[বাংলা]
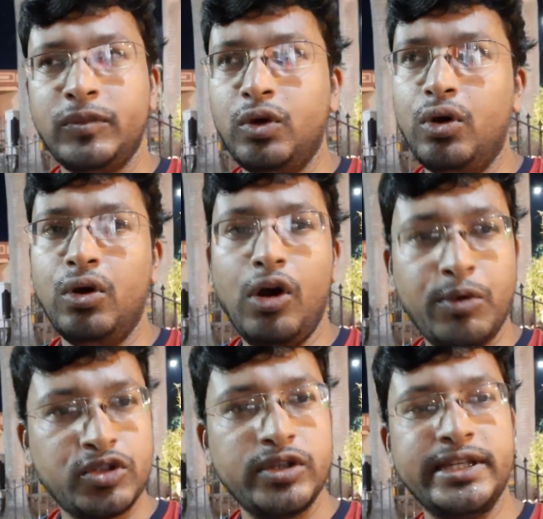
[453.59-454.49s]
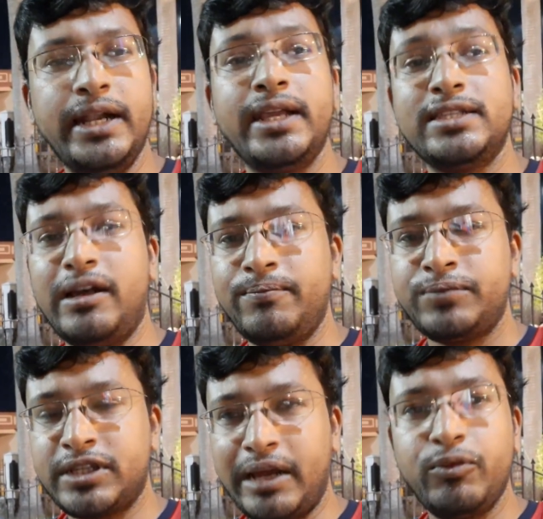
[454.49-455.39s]
তো অবশ্যই চ্যানেলটিকে
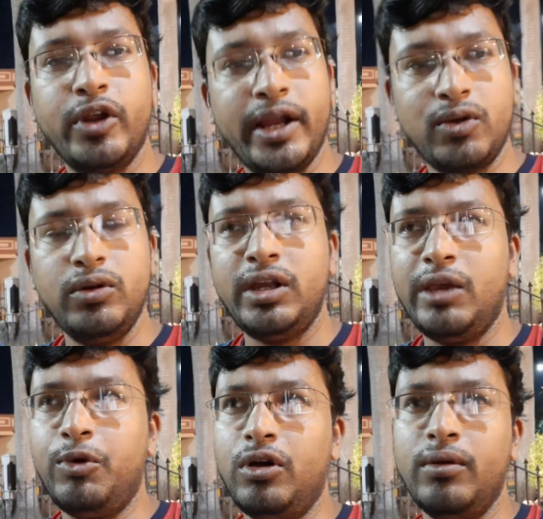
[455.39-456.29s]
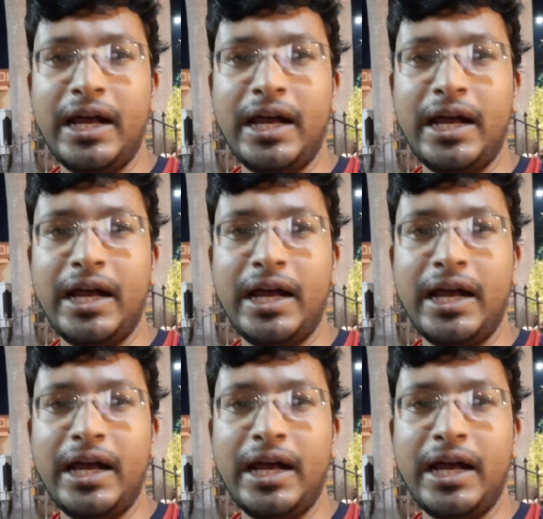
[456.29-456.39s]
সাবস্ক্রাইব করে রাখুন এবং